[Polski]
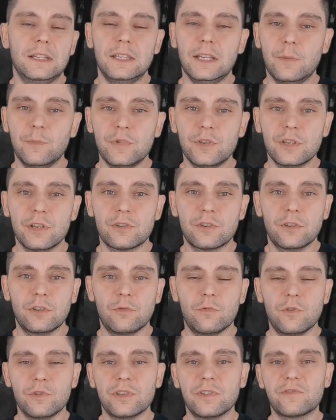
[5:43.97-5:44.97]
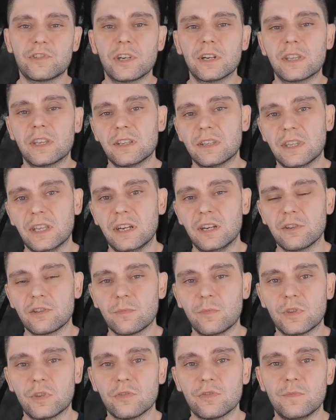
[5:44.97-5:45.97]
Ja myślę, że dołożę wszelkich starań,
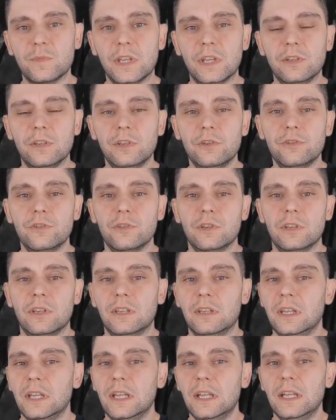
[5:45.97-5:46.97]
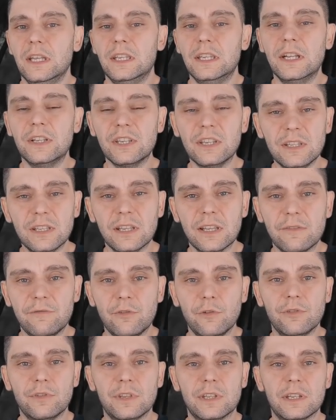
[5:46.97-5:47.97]
żeby to zmienić. E, ja nie idę na
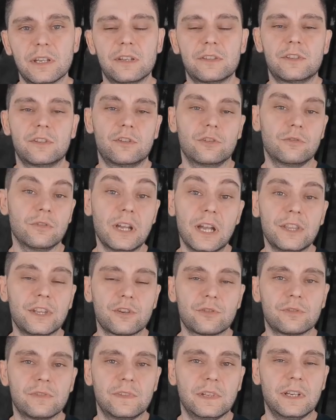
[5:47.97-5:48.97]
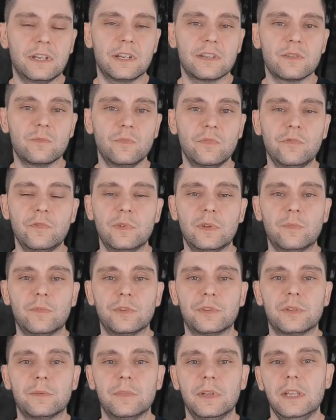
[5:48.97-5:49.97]
wojnę, ja chcę się dogadać, wiele razy mówiłem
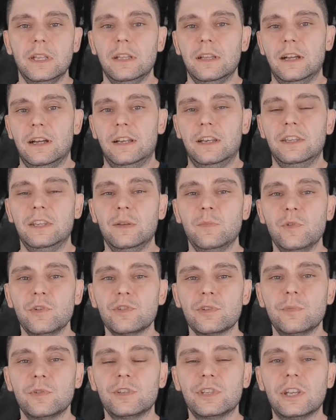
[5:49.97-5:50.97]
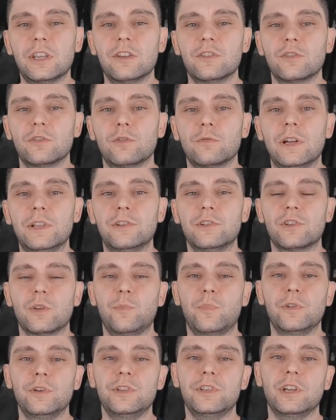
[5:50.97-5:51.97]
o tym, ale nie może być takiej sytuacji,
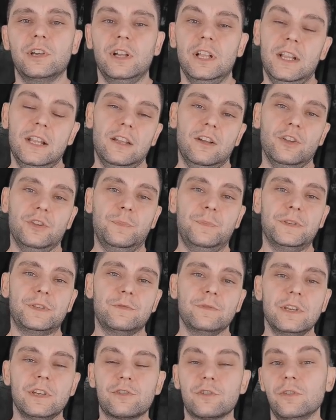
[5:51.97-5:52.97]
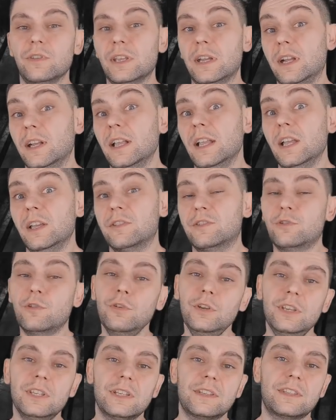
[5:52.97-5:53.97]
że policja odpisuje, że ona
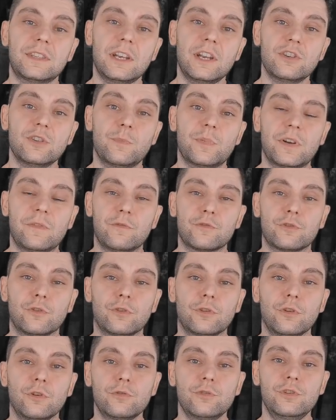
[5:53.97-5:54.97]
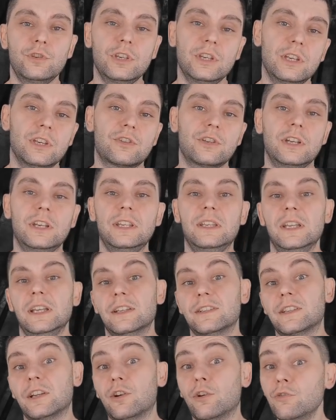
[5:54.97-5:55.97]
stoi na straży praworządności i jeżeli
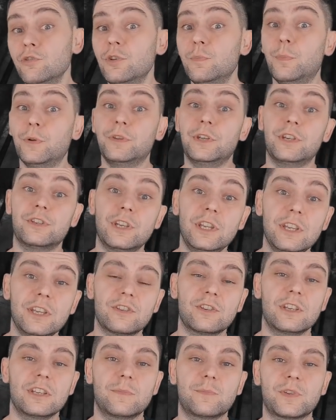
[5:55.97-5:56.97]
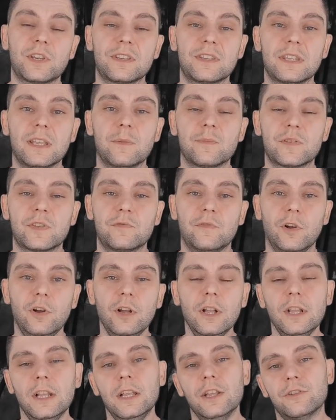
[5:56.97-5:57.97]
zachodzi podejrzenie, że jest
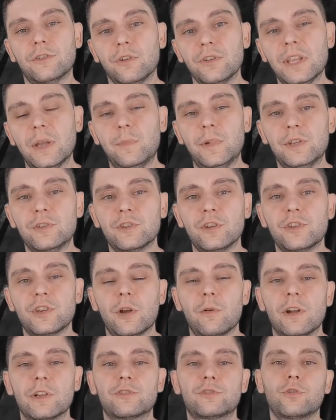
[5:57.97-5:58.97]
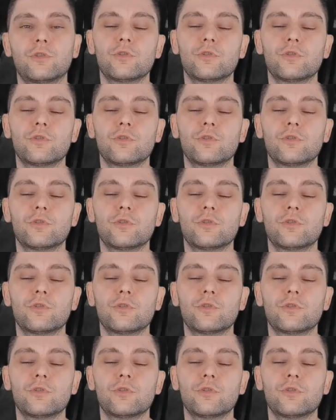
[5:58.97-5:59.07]
przestępstwo, to ona będzie działać.